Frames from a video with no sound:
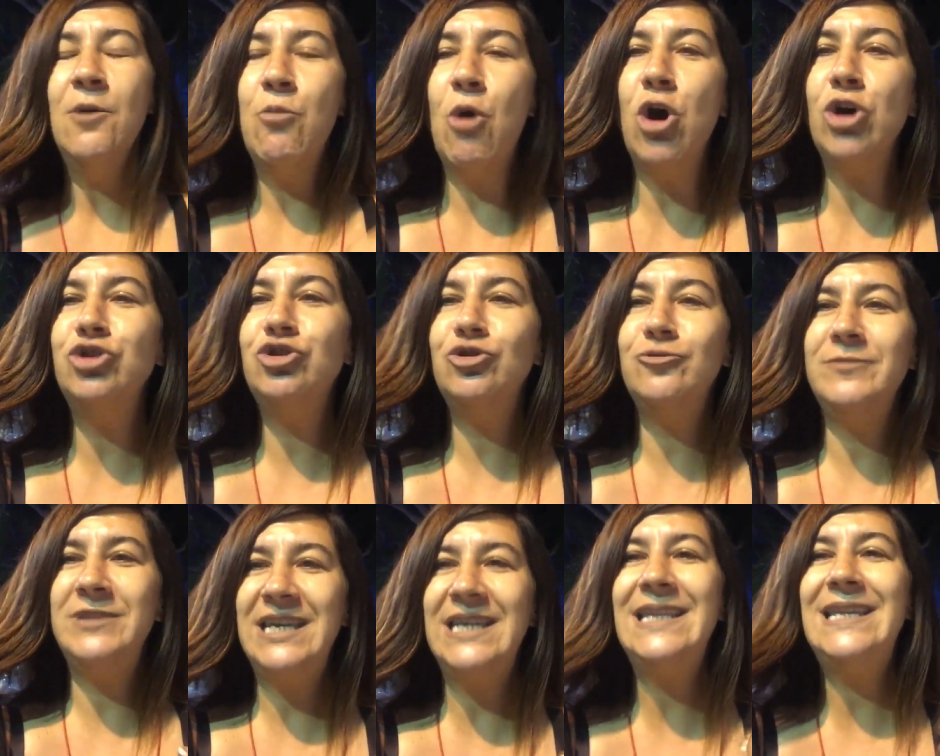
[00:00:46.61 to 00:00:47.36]

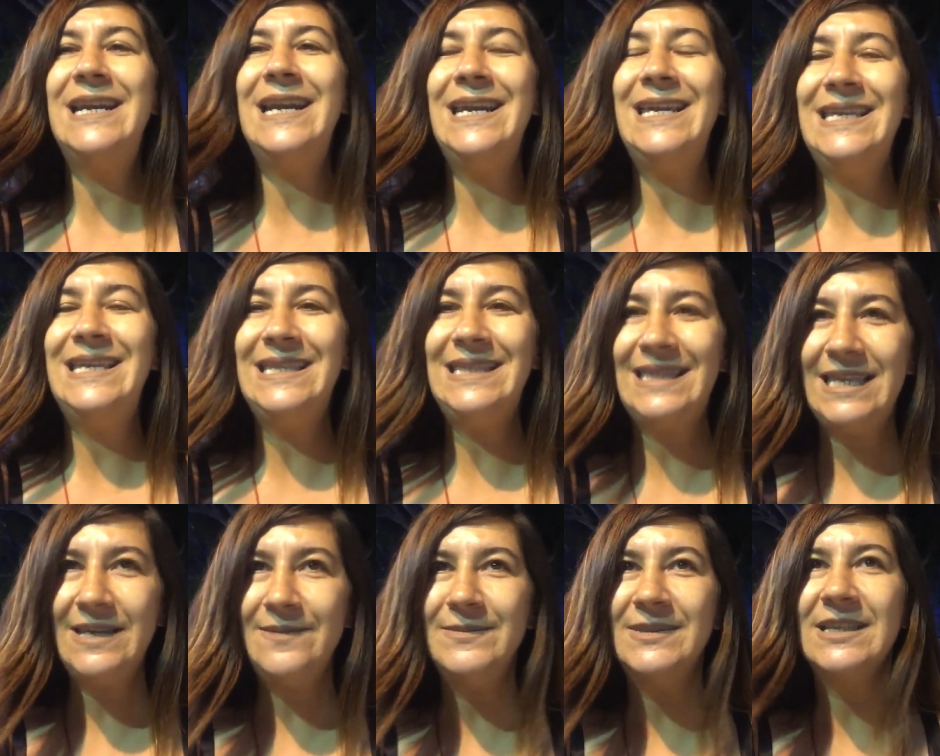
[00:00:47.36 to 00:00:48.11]
Bodrum Diyaner'e
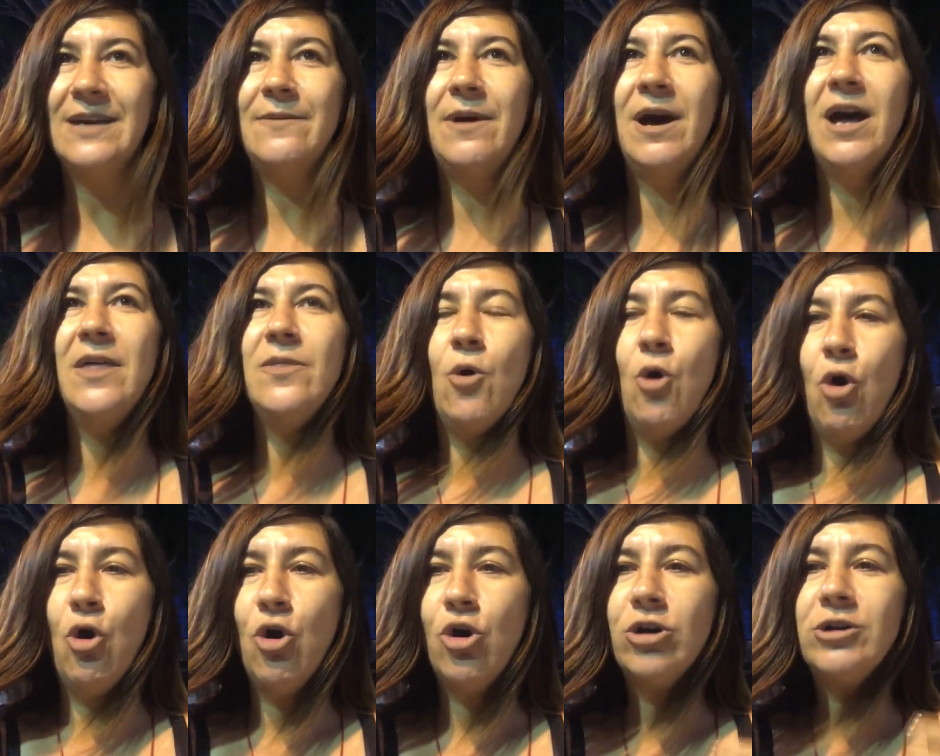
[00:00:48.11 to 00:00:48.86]
gittiğim zaman
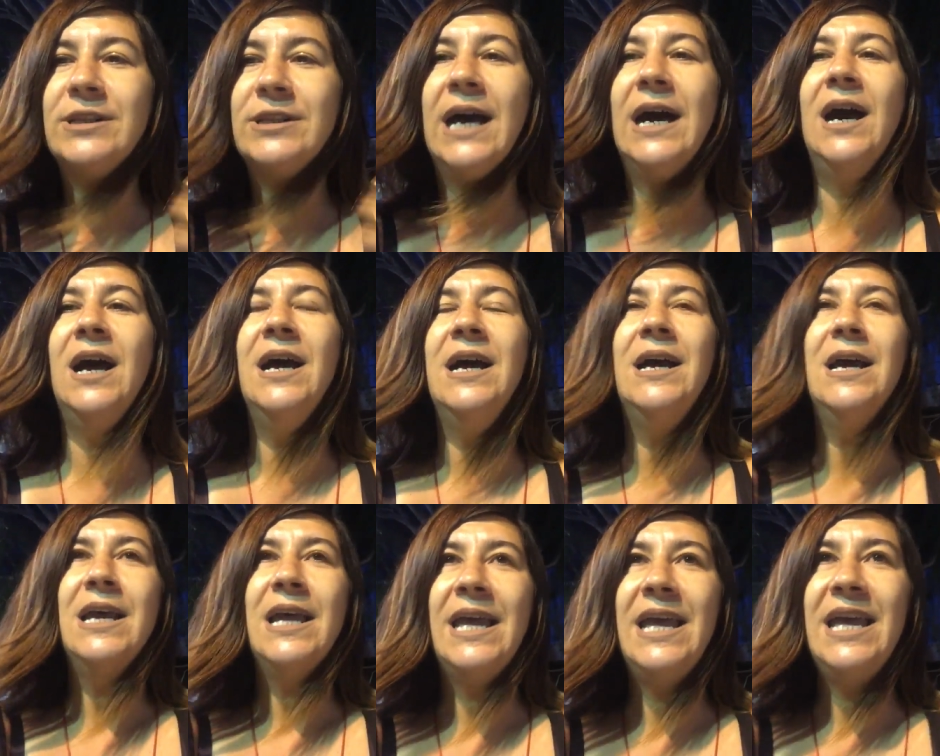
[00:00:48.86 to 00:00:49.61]
orada
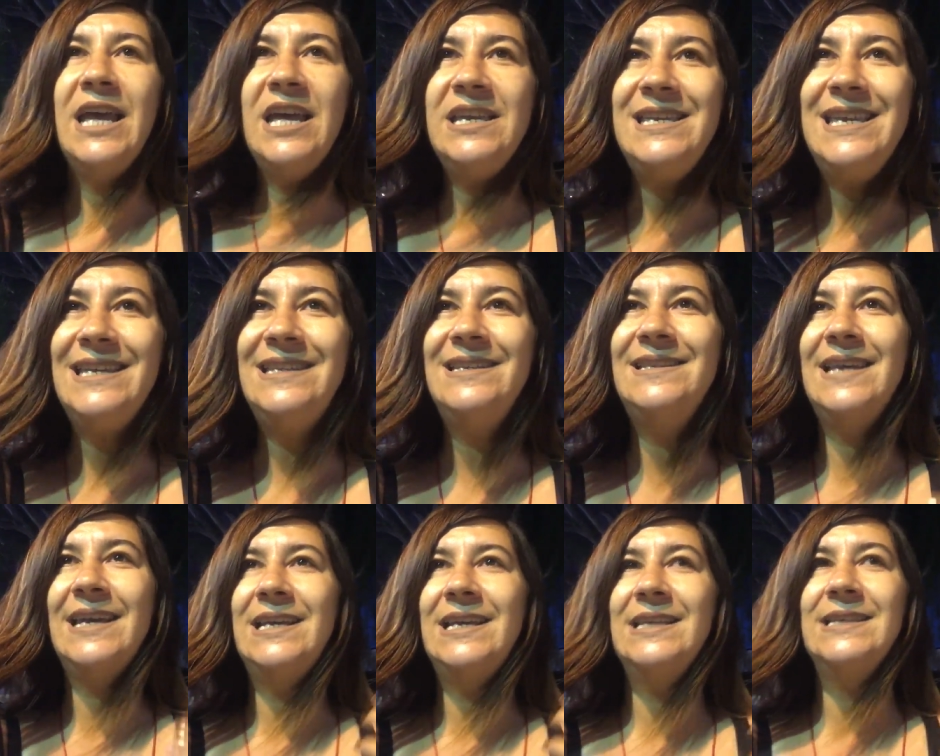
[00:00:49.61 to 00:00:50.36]
e, 7
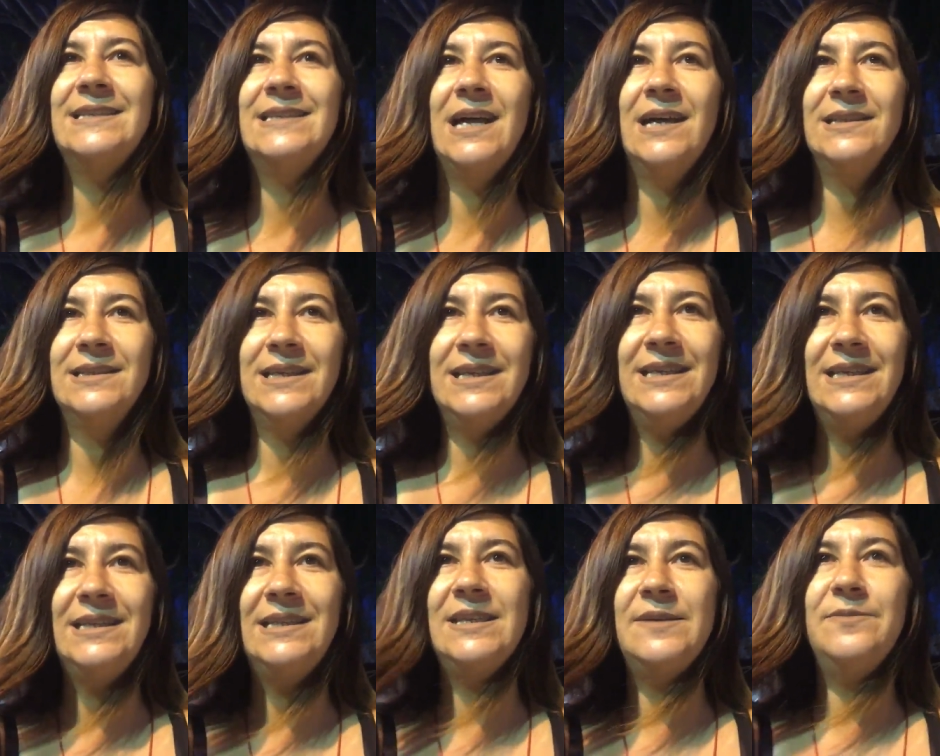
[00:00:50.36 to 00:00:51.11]
TL standına
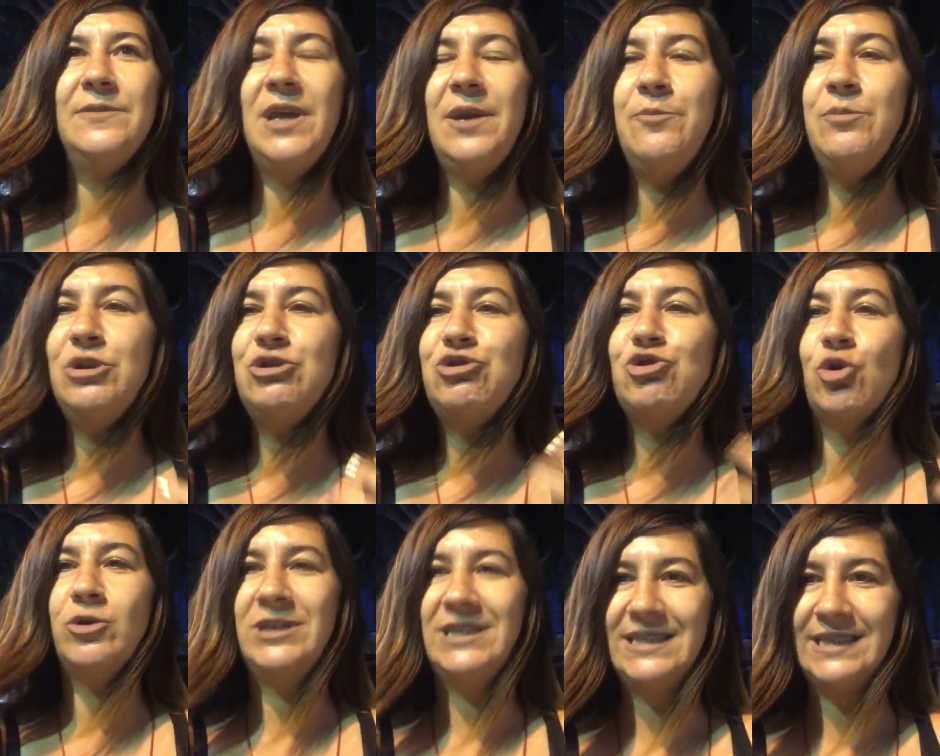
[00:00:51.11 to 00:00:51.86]
gittiğimde
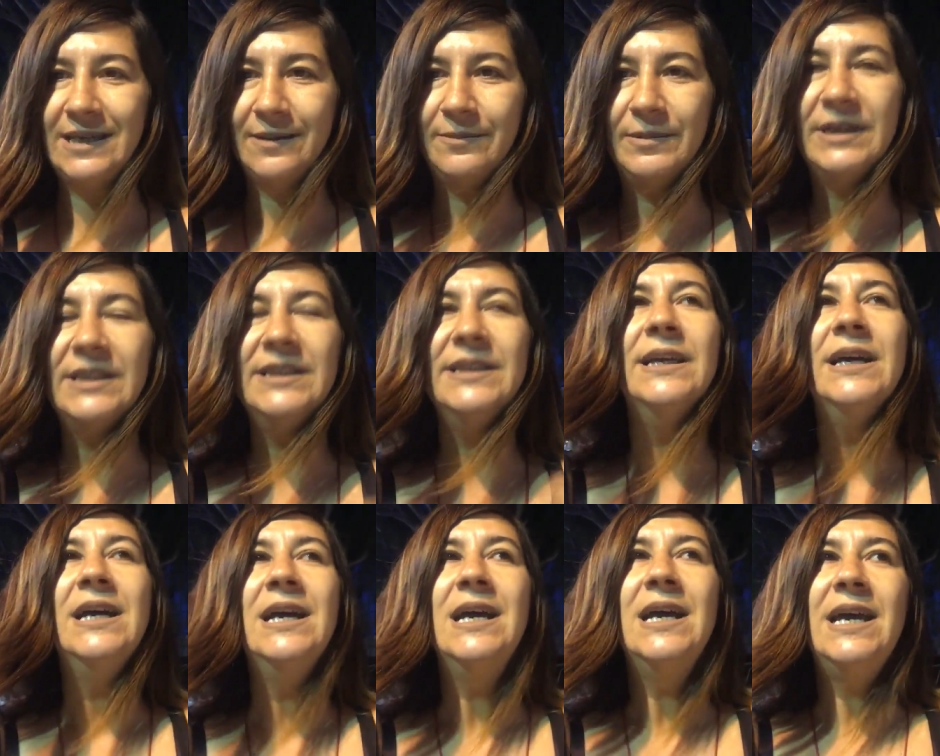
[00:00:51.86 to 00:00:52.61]
birçok kitabın
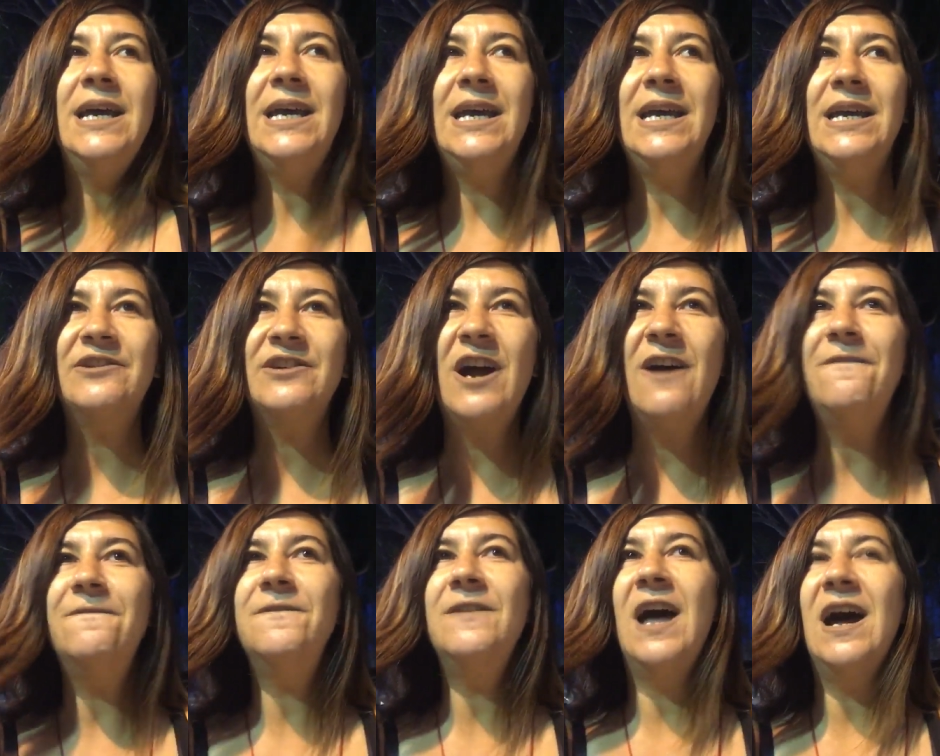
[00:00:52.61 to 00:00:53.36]
e,
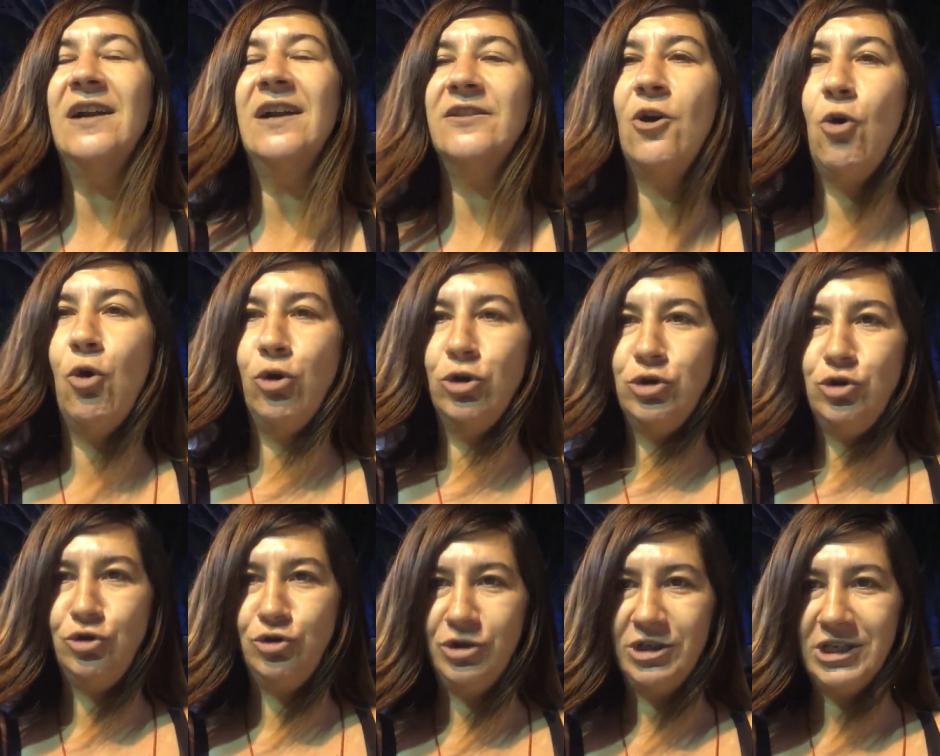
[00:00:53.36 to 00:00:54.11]
raflarda
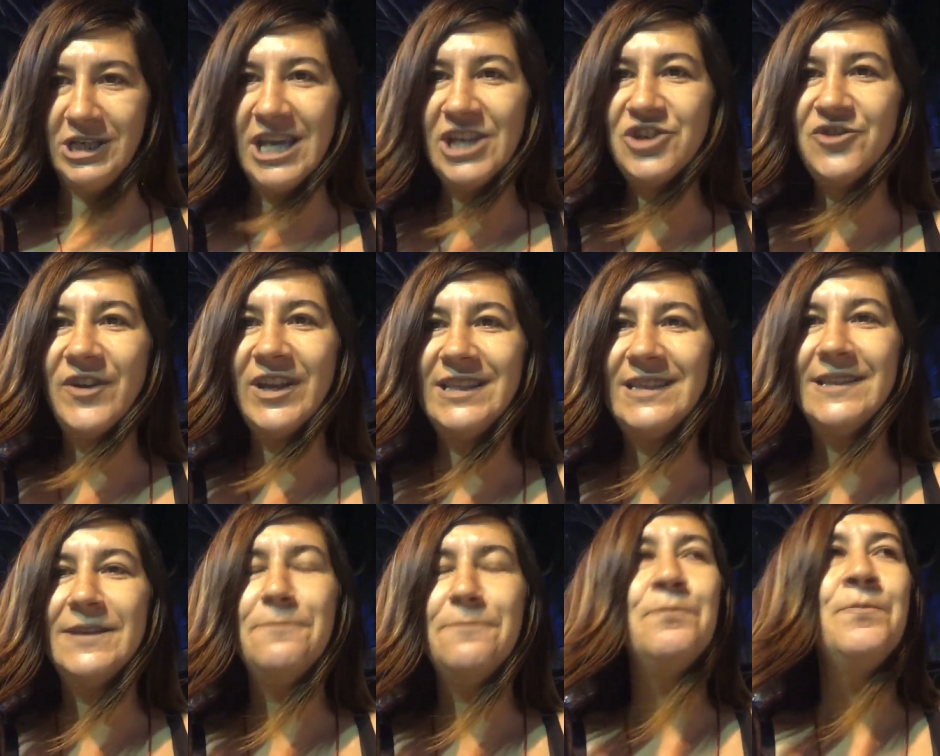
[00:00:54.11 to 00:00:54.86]
olduğunu
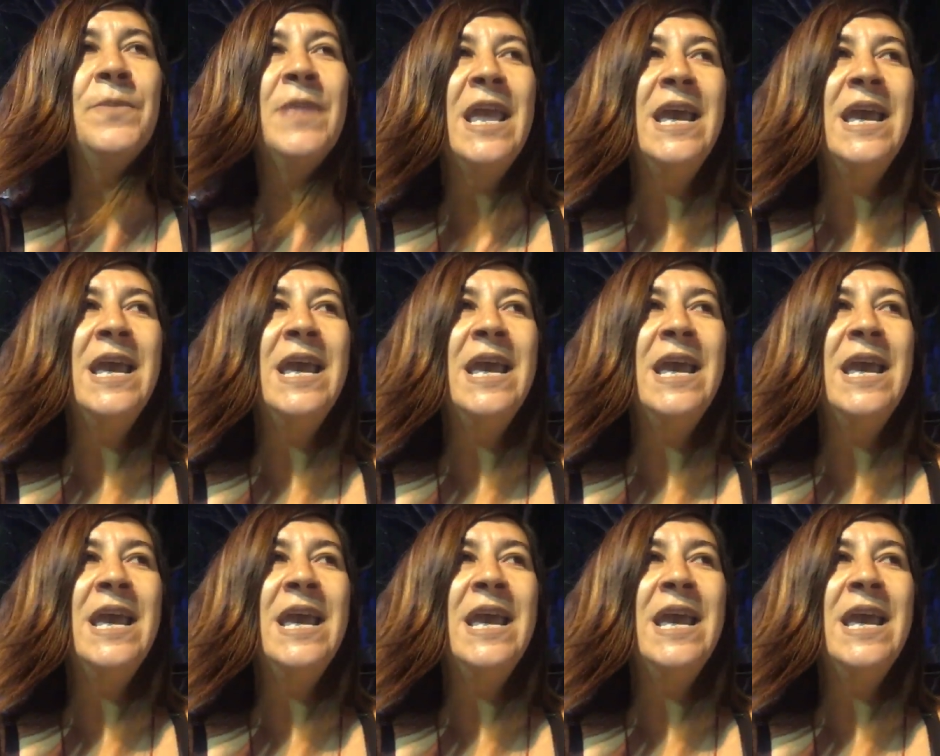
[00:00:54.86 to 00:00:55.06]
keşfettim.